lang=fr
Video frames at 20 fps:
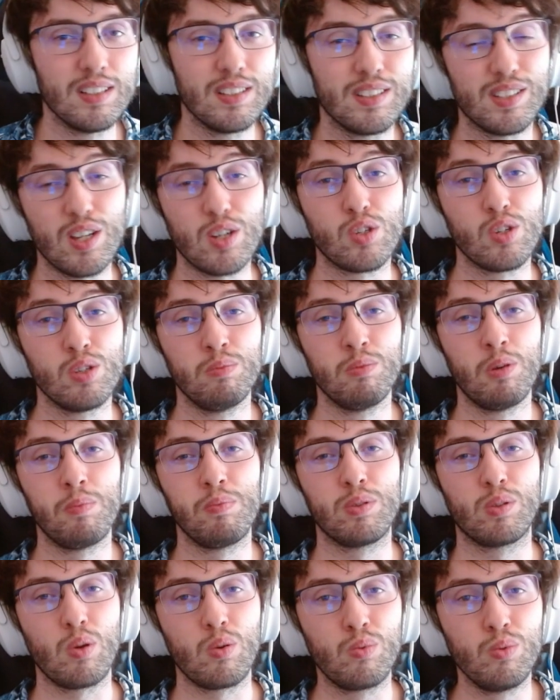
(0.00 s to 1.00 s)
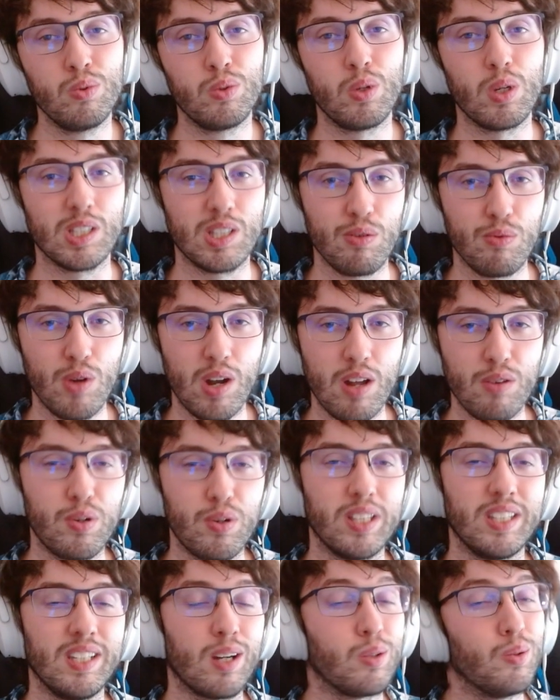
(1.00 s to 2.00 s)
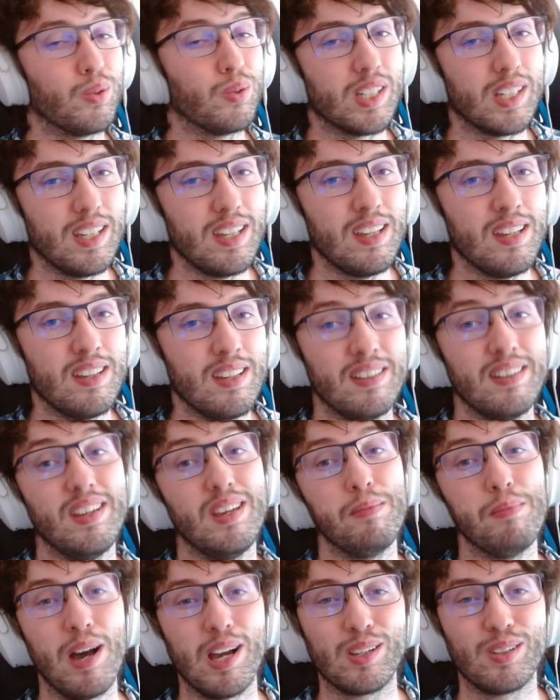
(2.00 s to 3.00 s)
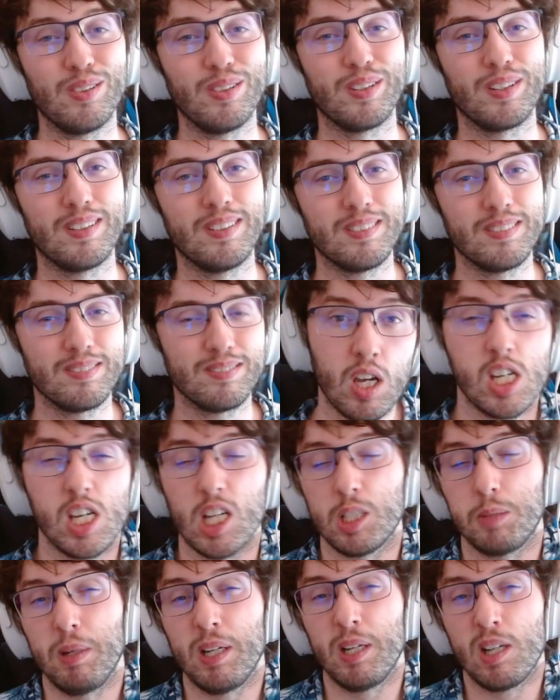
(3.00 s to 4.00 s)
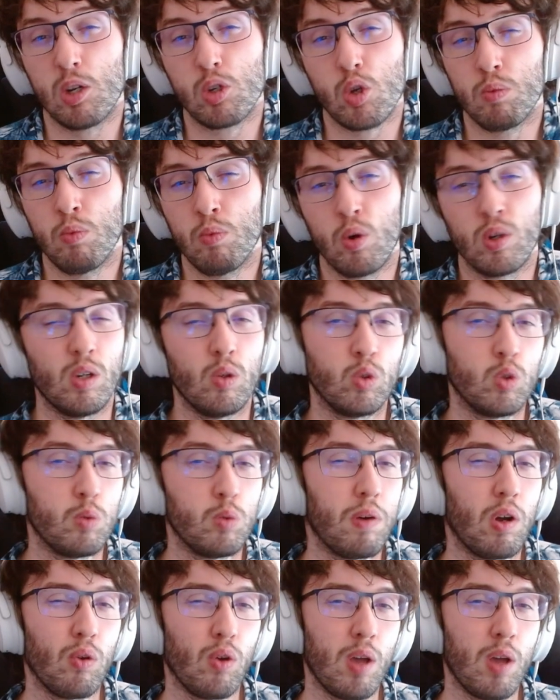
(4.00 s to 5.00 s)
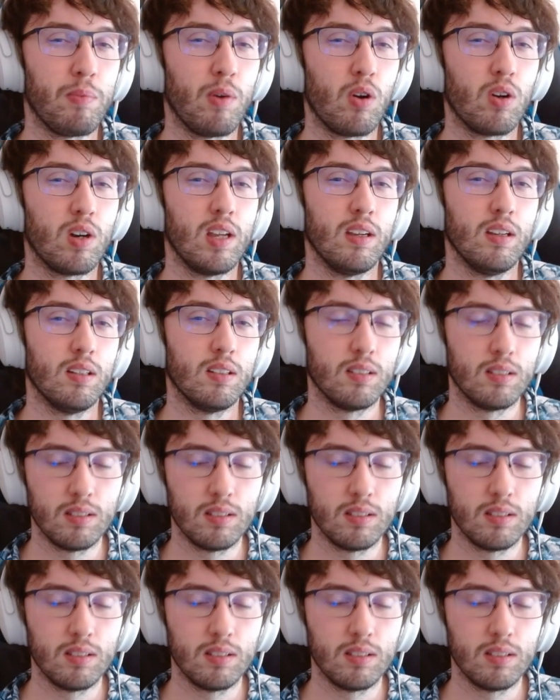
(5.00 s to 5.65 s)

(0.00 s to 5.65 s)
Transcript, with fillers: C'est un jeu de mots puisque counter ça veut à la fois dire contrer et marqueur. Je t'explique le jeu de mots au cas où tu parlerais pas anglais.